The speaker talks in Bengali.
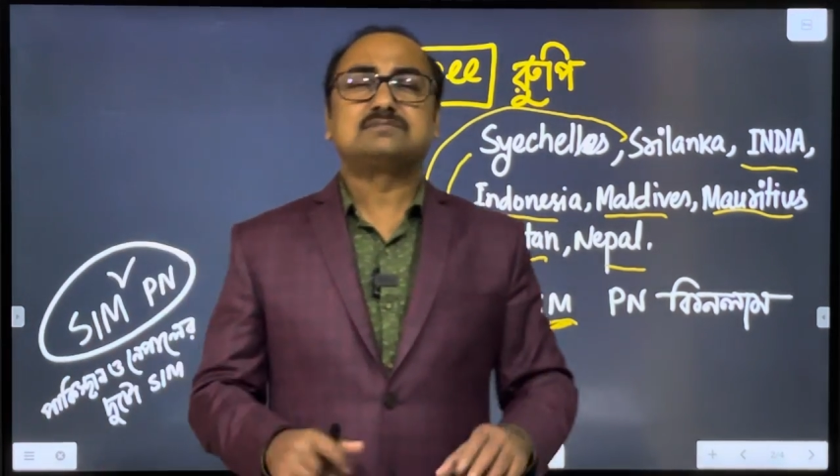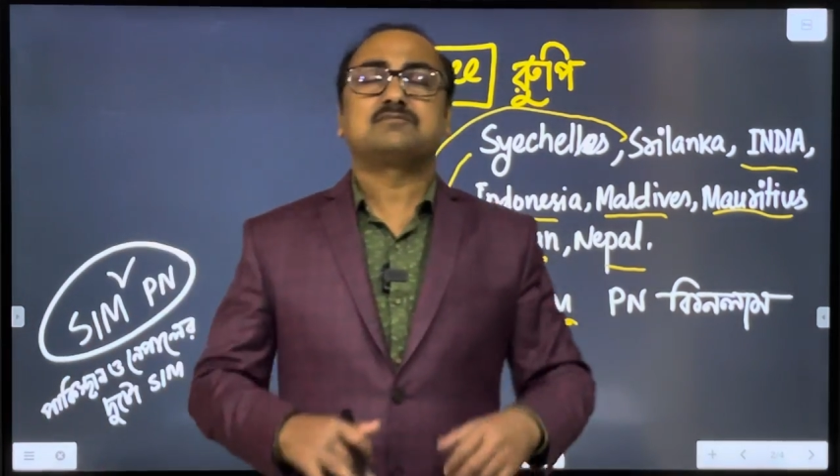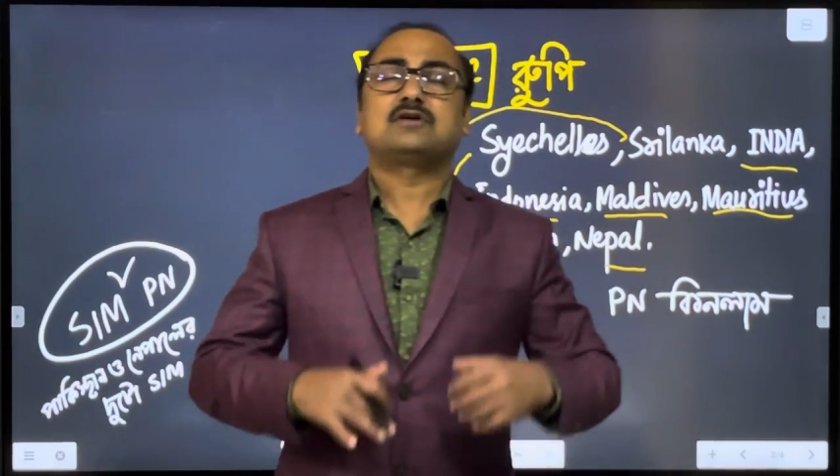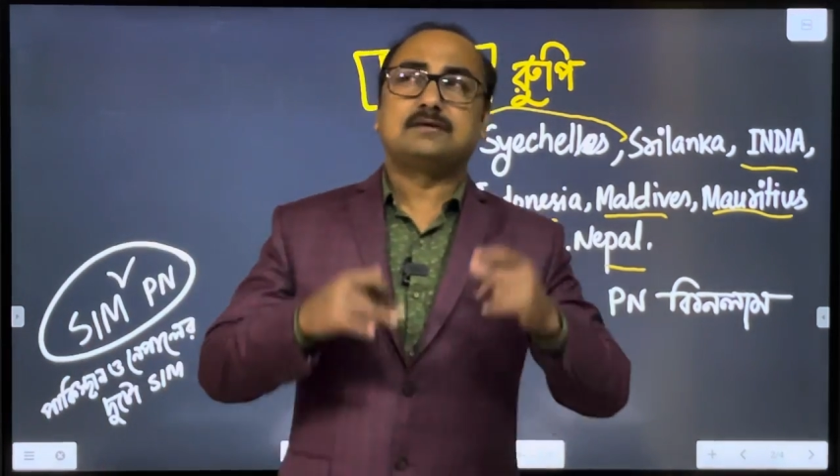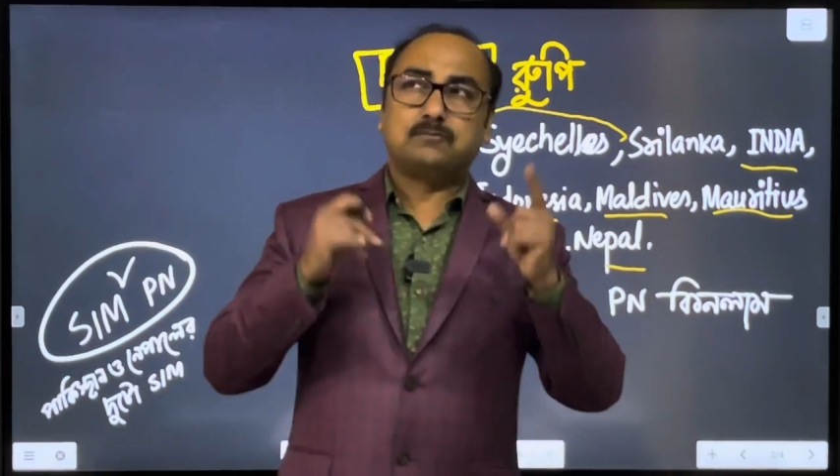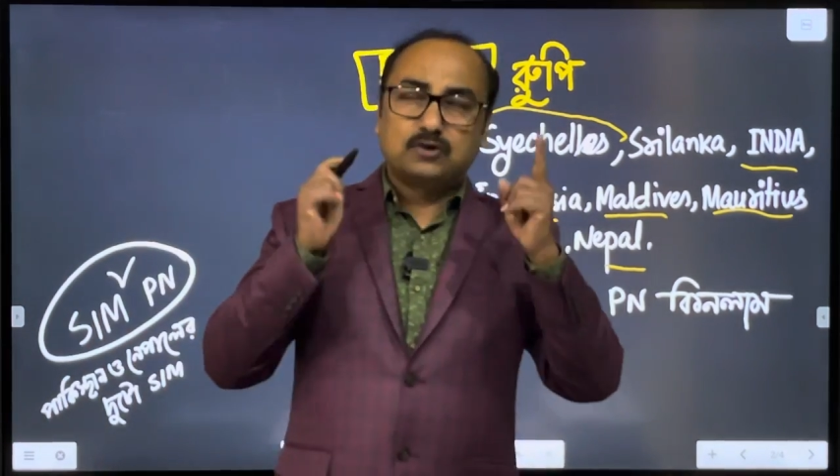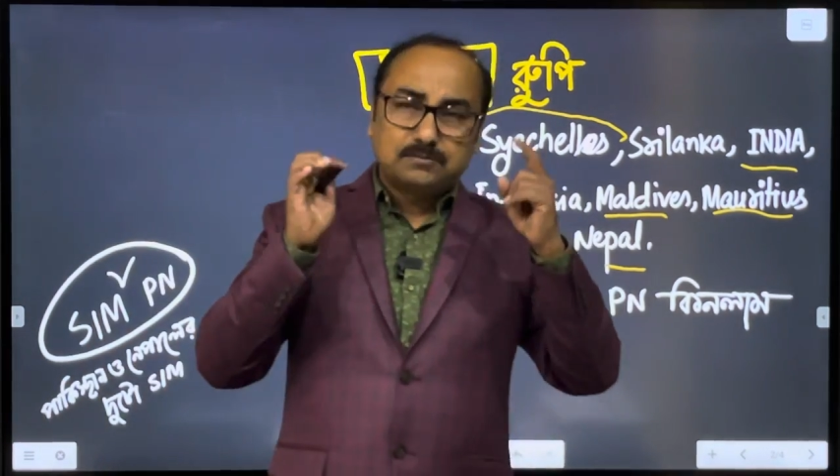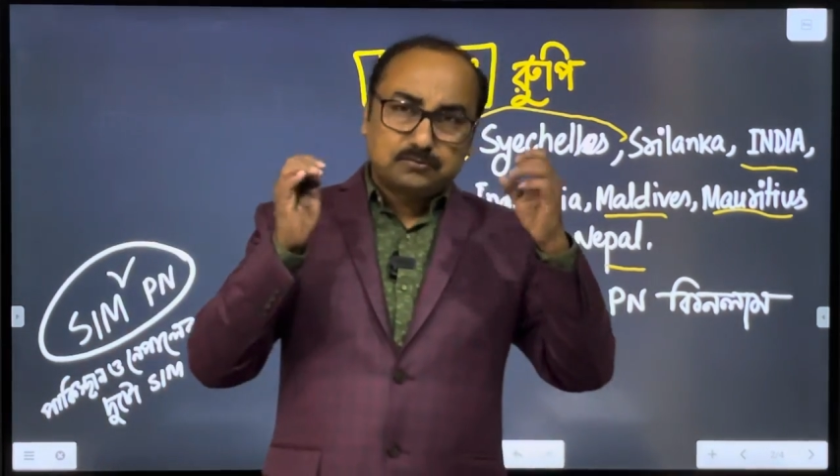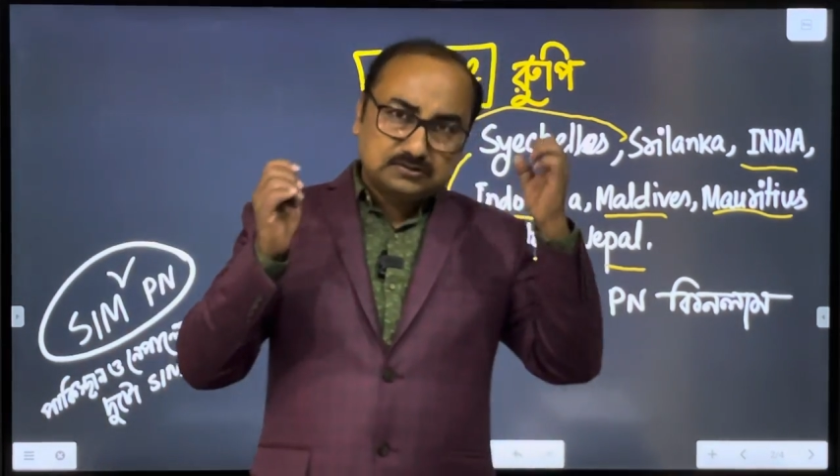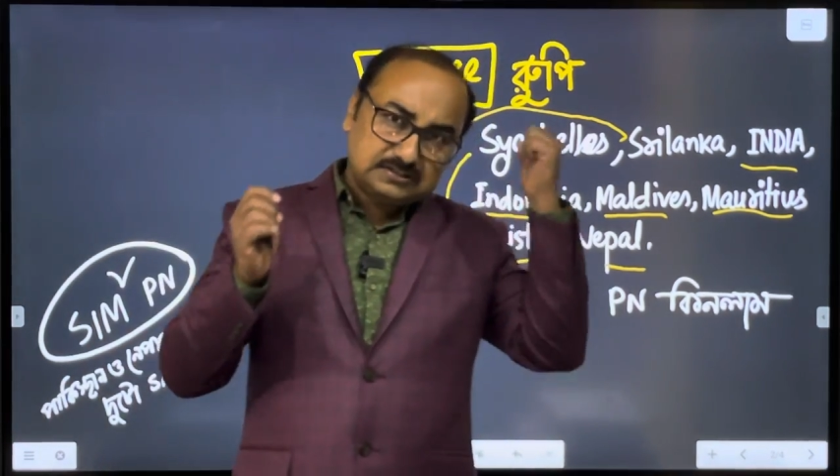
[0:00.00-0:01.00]
তোমাদের মনের
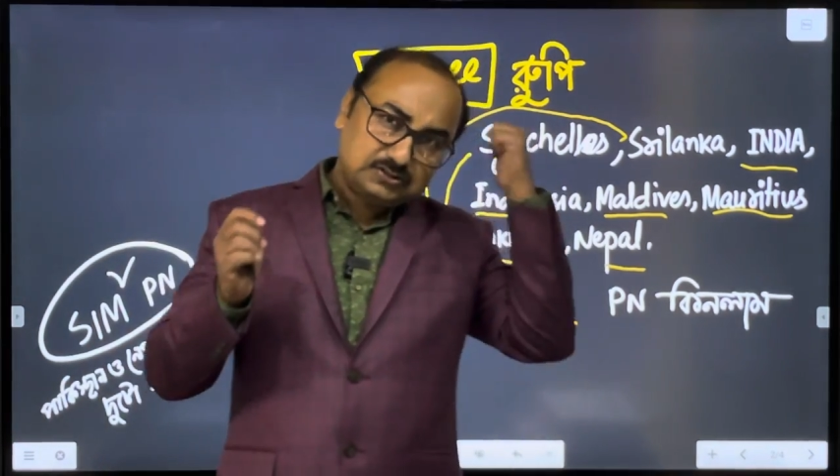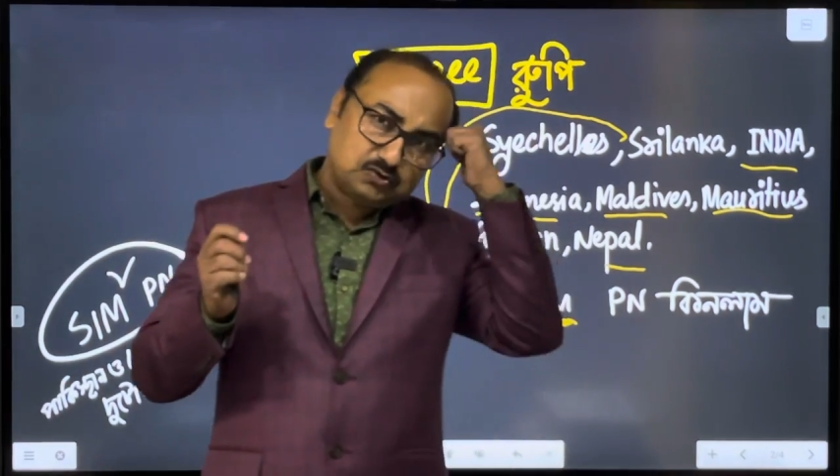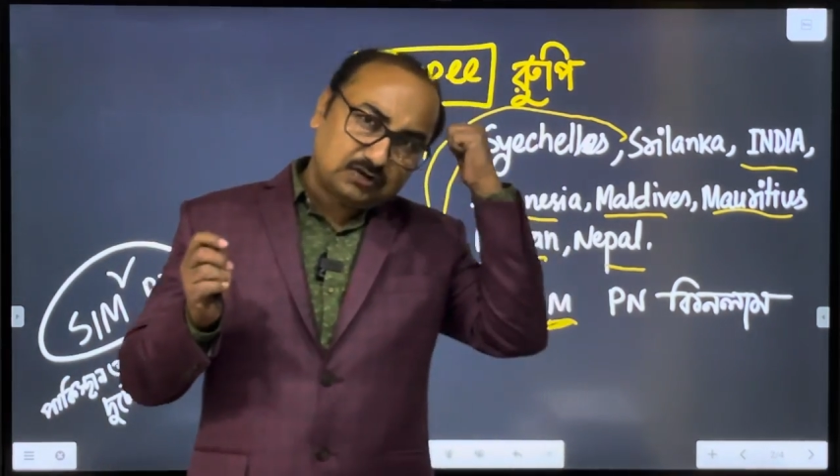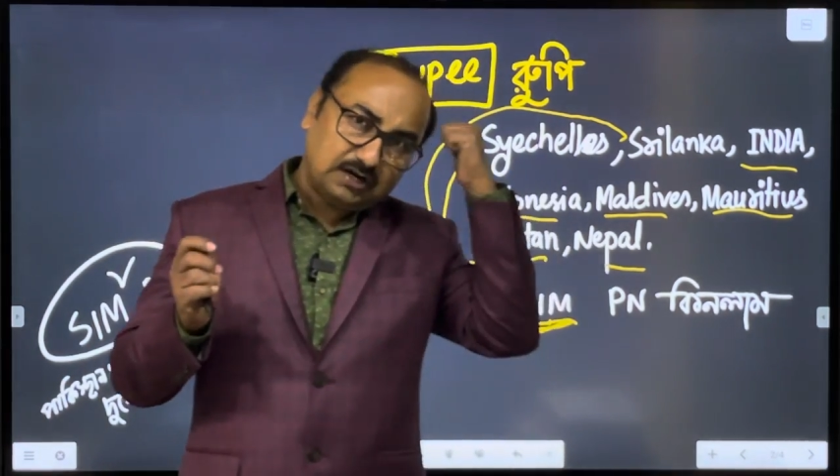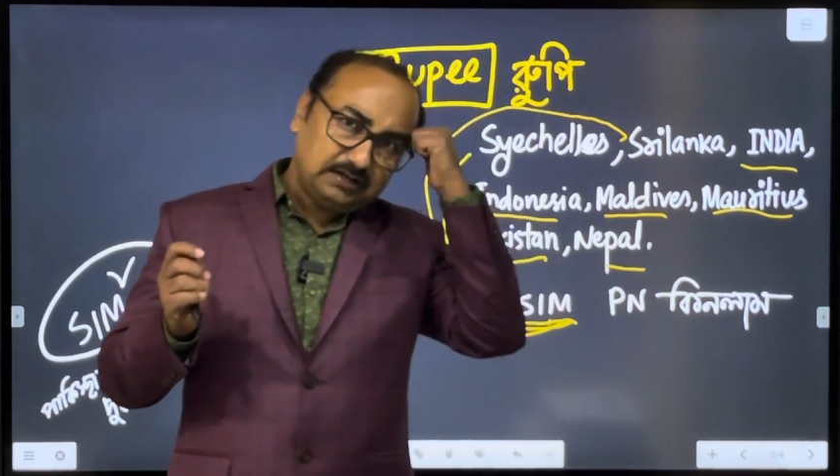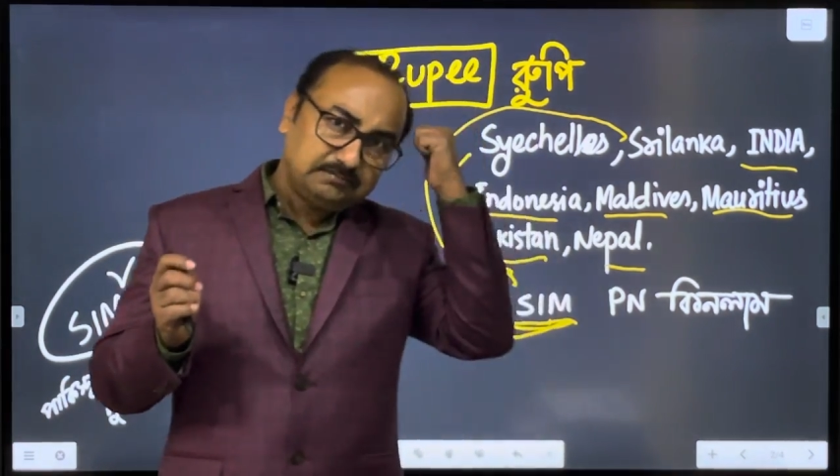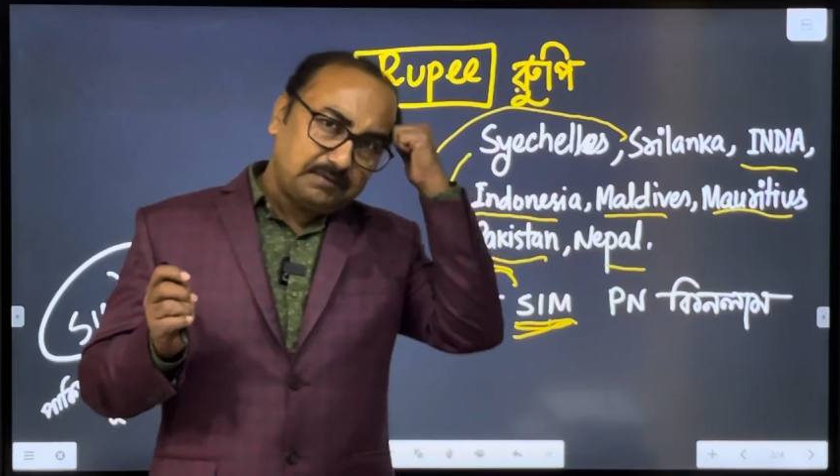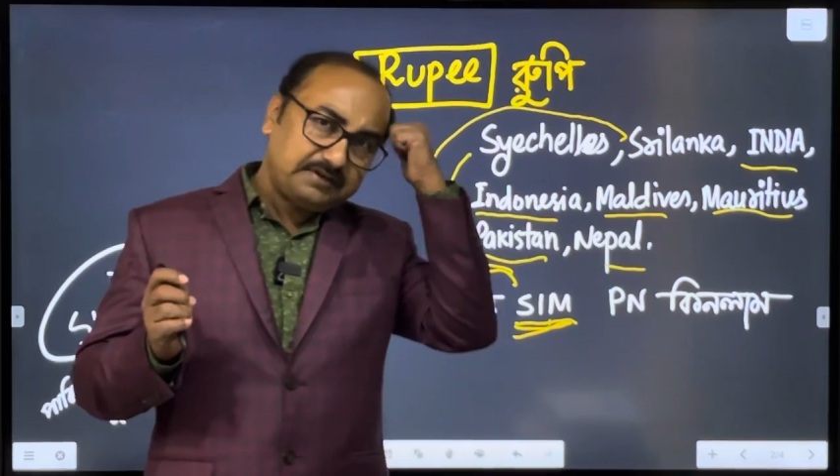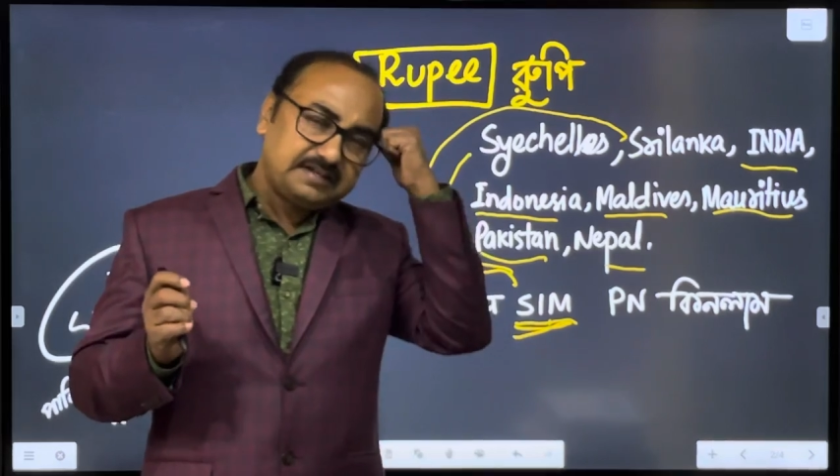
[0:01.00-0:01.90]
মধ্যে চিরকালীনভাবে